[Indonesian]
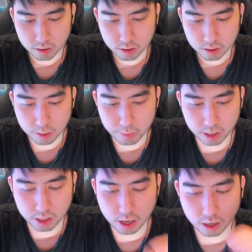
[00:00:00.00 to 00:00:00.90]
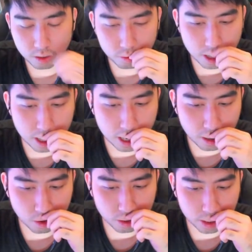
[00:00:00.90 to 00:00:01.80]
Sabernya tinggal 2
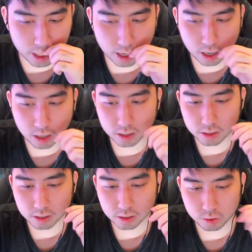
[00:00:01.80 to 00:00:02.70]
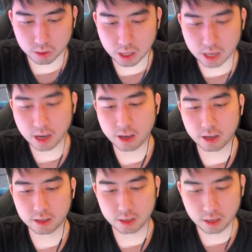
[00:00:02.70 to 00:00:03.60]
keroknya tinggal 3 ya
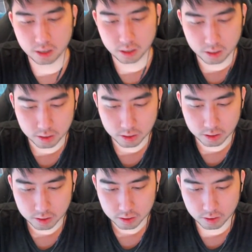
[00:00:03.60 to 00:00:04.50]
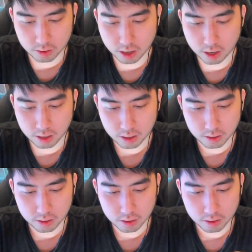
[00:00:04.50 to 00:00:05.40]
guys ya Oke okay.
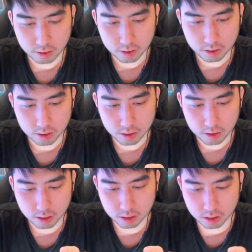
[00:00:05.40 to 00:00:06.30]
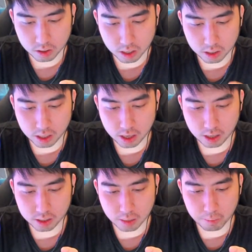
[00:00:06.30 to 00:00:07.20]
Lancelot ganti
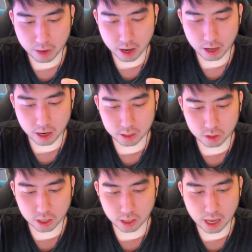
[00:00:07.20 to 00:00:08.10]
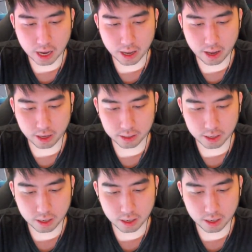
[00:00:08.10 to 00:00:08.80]
Sep, uh, ah, ah, Lancelot ganti Haya ya guys ya